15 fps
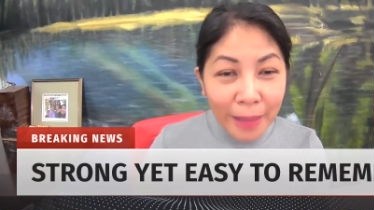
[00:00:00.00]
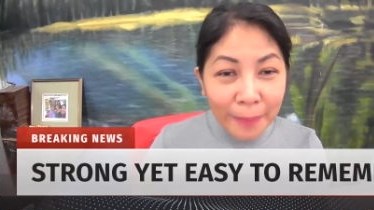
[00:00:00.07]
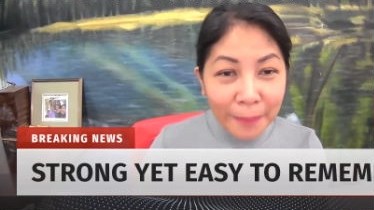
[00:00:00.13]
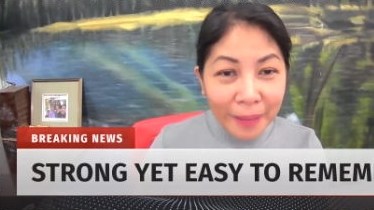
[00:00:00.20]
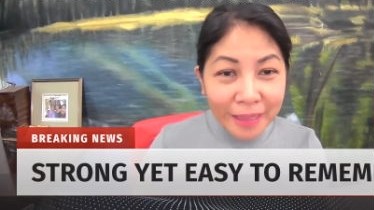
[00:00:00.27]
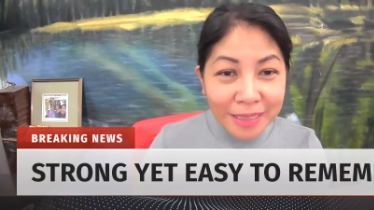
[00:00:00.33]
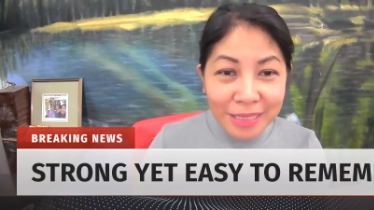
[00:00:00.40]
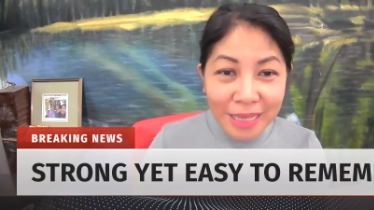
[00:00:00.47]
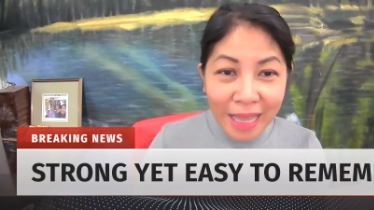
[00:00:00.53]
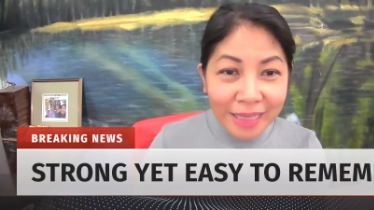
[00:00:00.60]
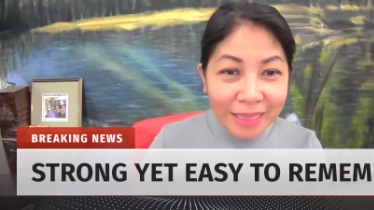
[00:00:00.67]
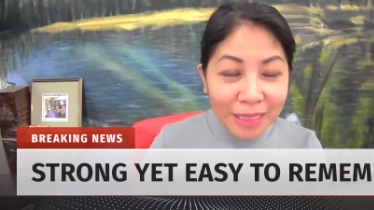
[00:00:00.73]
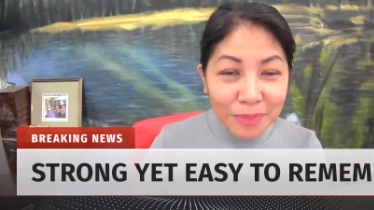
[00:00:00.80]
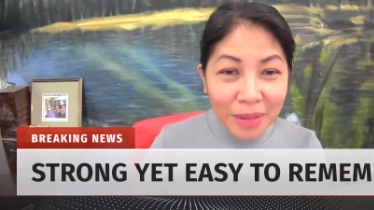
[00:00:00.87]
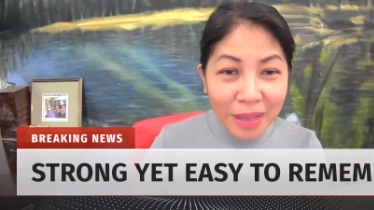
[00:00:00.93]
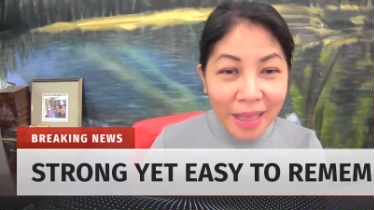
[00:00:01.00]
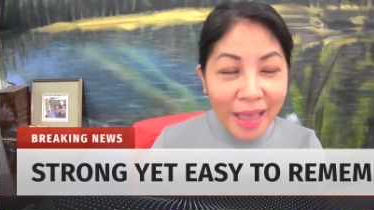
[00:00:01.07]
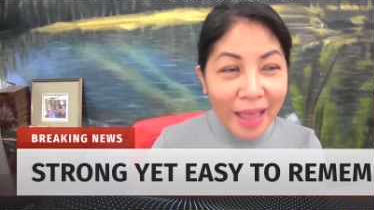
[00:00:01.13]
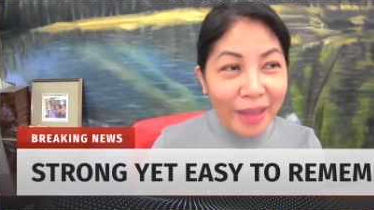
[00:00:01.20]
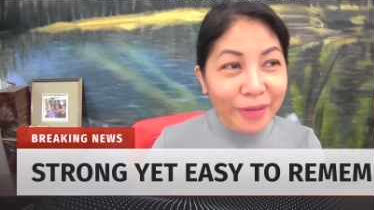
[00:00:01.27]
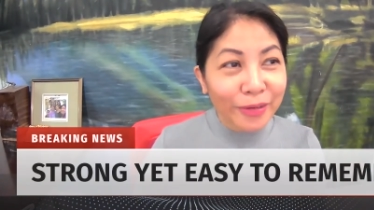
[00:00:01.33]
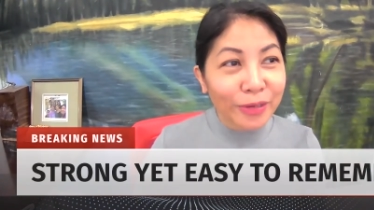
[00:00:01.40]
para sa ating mga
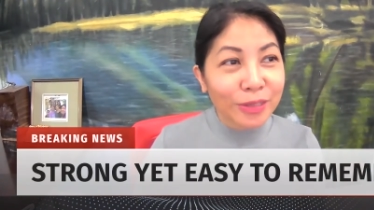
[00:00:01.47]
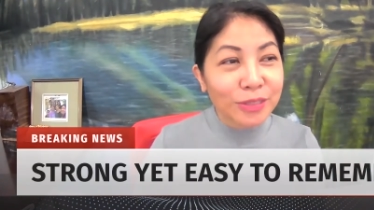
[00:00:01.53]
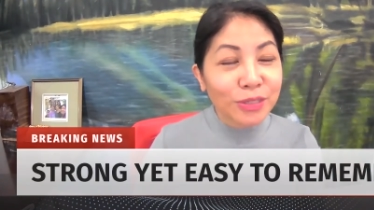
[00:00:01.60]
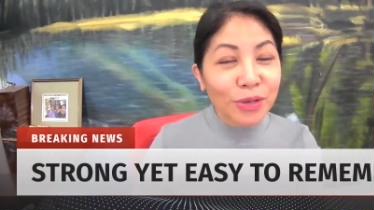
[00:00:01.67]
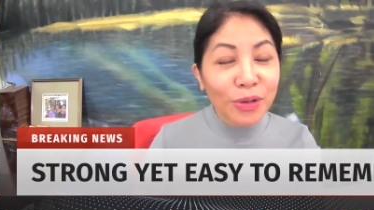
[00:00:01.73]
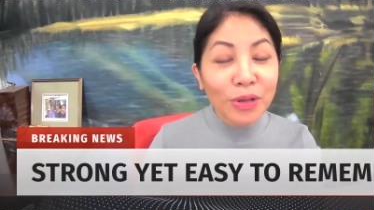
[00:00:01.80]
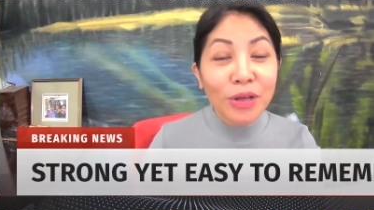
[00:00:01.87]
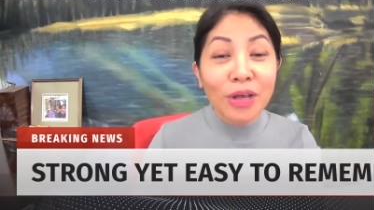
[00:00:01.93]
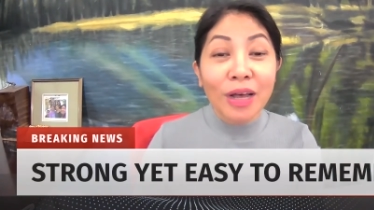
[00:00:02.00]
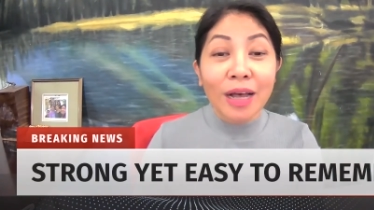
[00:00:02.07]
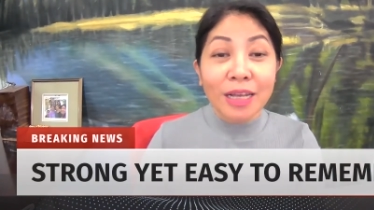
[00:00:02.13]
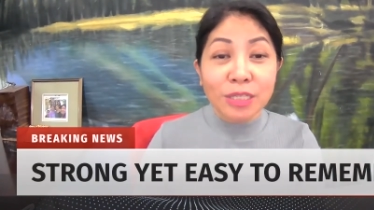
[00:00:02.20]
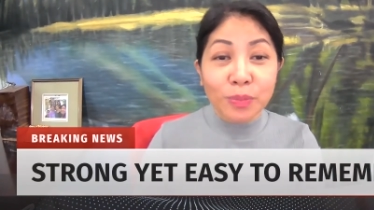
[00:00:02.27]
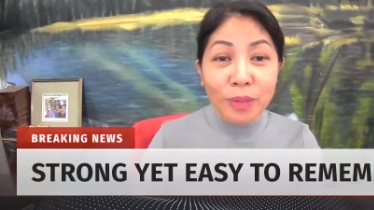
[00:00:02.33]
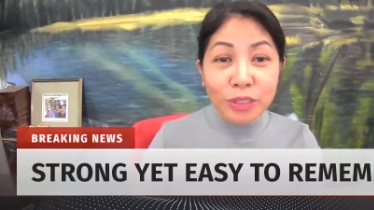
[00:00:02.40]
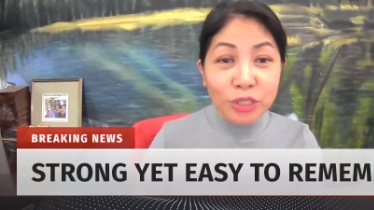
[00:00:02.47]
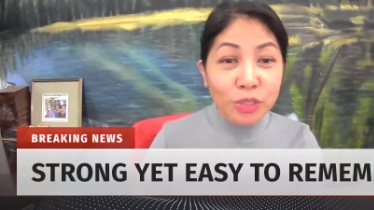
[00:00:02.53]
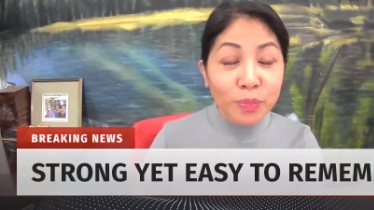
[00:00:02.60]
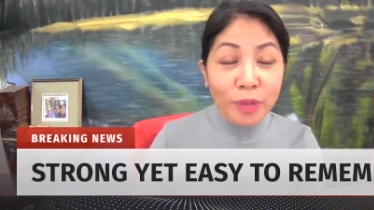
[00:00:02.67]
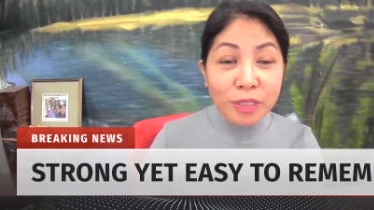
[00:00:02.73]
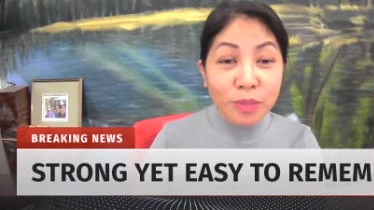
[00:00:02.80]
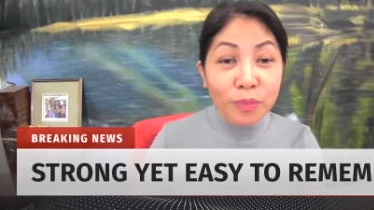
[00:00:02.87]
hackers. So, as much as
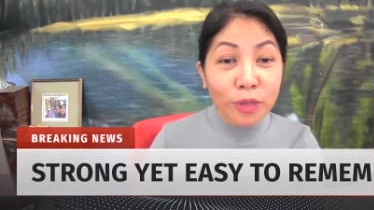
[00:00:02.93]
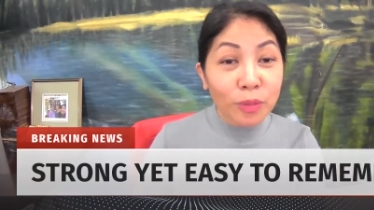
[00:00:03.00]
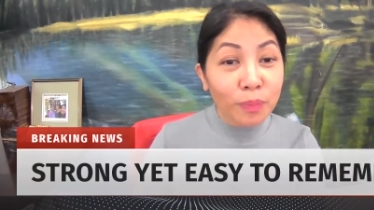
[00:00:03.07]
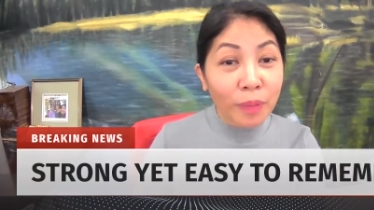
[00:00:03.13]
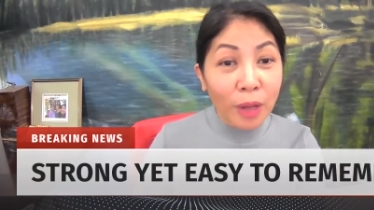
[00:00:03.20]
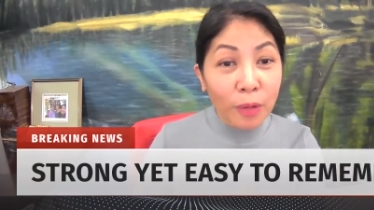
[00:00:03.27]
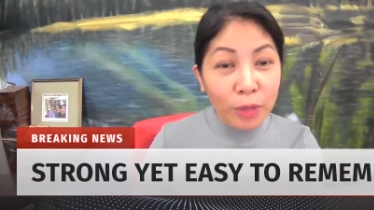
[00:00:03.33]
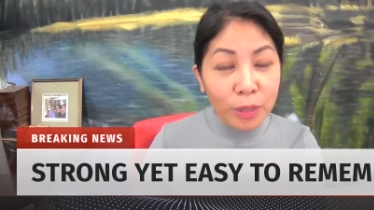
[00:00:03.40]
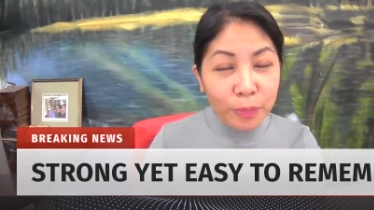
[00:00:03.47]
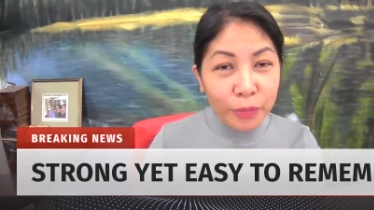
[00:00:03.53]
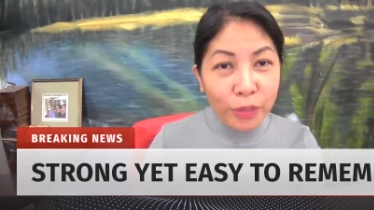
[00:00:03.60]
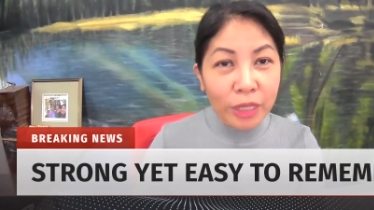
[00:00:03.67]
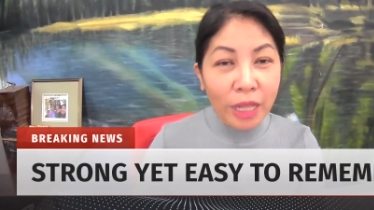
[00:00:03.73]
possible, bawal po yun.